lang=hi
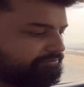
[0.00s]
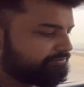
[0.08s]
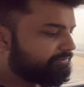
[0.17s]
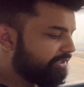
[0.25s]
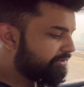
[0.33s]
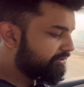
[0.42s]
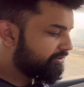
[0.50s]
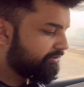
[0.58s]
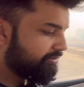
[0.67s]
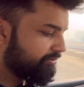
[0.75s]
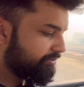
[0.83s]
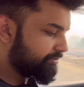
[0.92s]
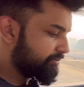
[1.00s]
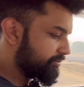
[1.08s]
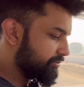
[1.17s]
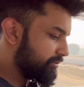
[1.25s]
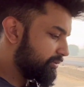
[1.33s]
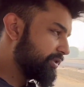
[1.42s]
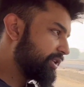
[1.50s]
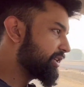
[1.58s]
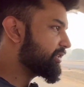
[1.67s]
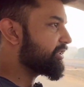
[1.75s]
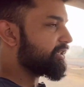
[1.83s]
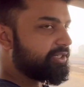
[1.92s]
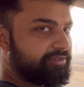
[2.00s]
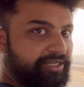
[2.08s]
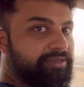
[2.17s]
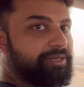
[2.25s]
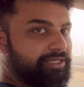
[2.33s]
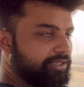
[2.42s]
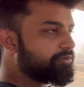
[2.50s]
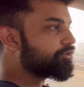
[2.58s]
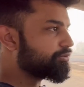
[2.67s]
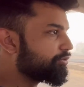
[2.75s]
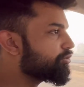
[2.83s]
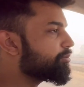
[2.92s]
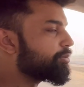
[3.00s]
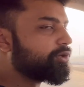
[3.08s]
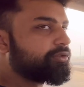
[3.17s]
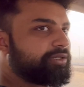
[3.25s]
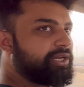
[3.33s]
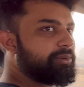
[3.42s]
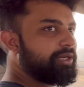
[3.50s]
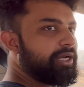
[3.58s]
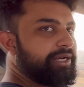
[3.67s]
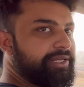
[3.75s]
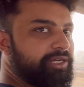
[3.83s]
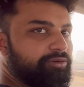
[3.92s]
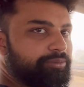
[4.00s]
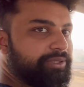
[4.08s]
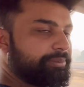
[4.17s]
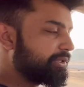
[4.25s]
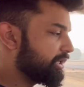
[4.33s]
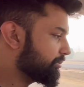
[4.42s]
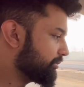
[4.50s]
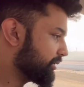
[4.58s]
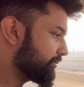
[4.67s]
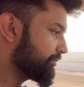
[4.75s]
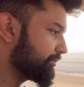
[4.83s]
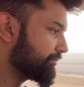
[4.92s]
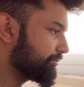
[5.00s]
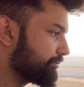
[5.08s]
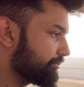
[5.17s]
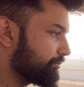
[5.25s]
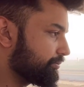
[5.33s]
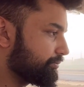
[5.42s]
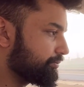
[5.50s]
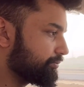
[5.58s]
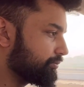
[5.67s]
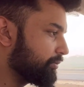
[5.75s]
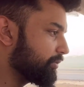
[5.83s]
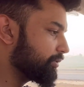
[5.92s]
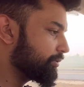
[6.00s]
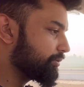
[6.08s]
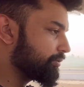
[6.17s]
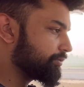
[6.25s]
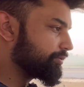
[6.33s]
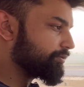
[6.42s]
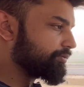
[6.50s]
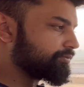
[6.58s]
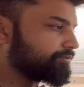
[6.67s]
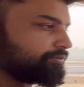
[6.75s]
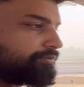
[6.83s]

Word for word: ना हाँ, वो भी नहीं थी किसी गाड़ी में नहीं थी हाँ सही बात है वो बहुत स्टेबल गाड़ी है वो भी अपने हाँ उस टाइम के बाद भाई जो